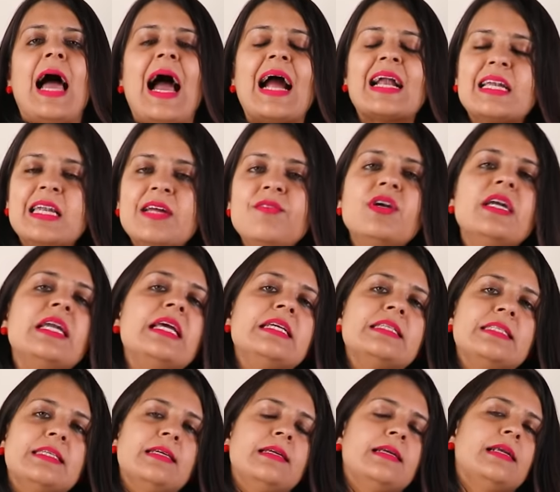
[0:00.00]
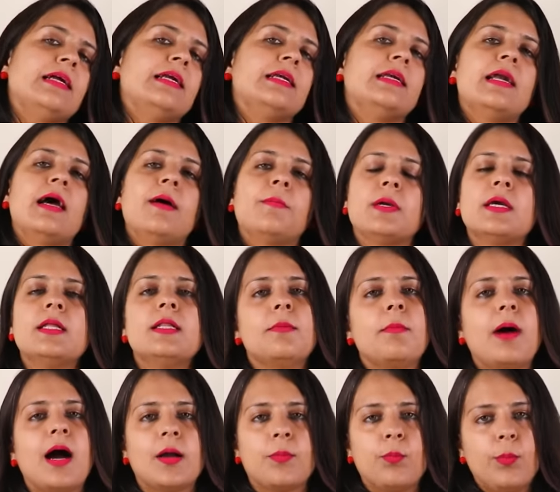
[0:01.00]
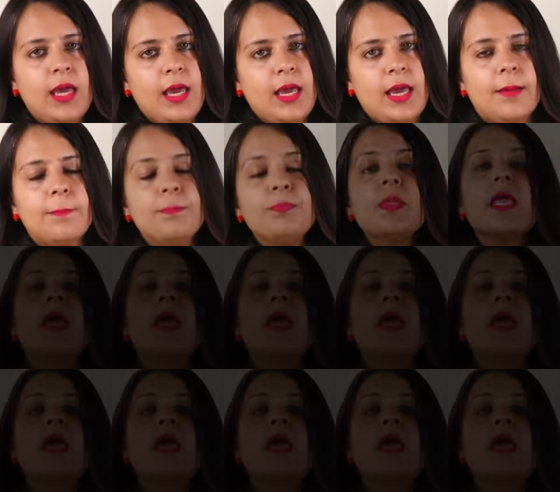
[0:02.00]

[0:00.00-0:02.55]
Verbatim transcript: एक्टिविटी से रिलेटेड आपके दिमाग में हैं